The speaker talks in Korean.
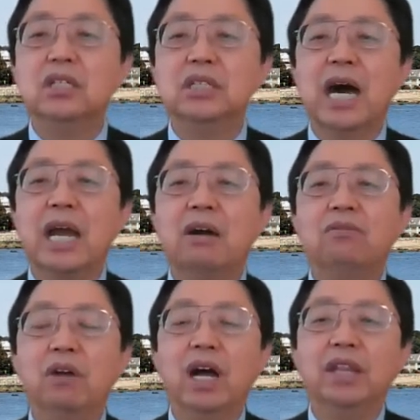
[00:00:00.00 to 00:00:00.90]

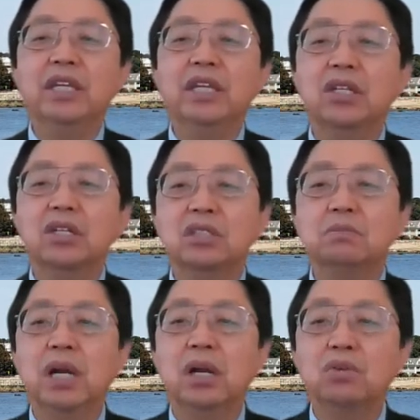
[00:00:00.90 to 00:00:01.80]
사람과의 관계에서
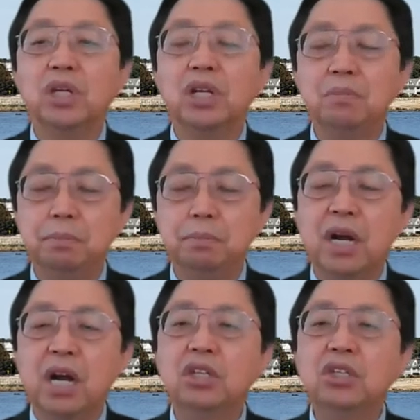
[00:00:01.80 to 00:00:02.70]
정말로 우리를
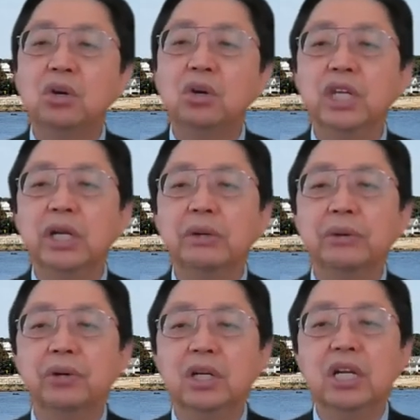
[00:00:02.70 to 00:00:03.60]
핍박하는 경우도
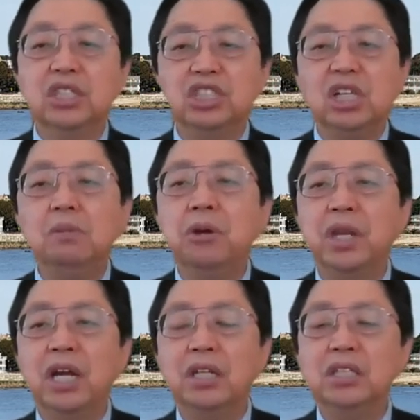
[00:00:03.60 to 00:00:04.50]
있고
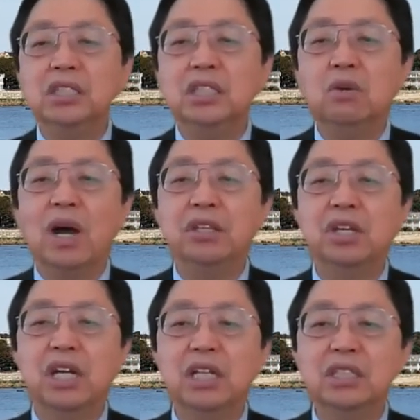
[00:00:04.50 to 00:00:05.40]
질병이라든지
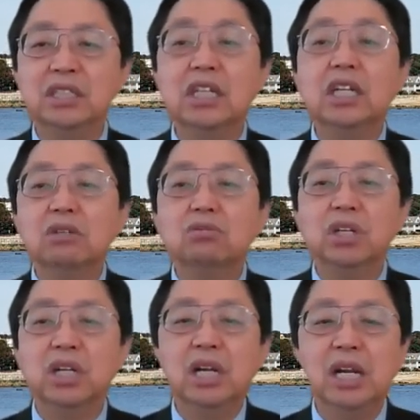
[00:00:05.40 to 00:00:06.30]
환경이라든지
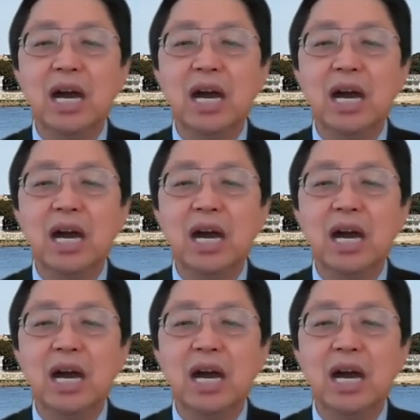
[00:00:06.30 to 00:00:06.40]
우리를